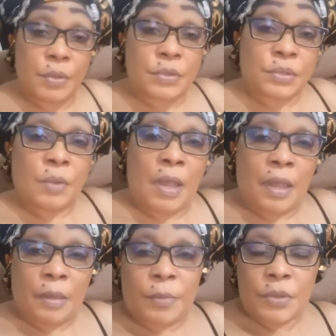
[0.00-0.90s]

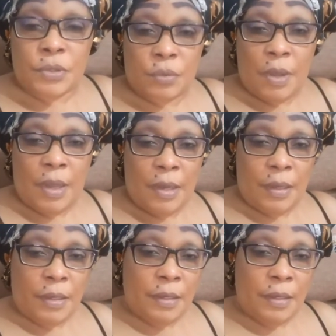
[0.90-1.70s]
Bonsoir, bonsoir.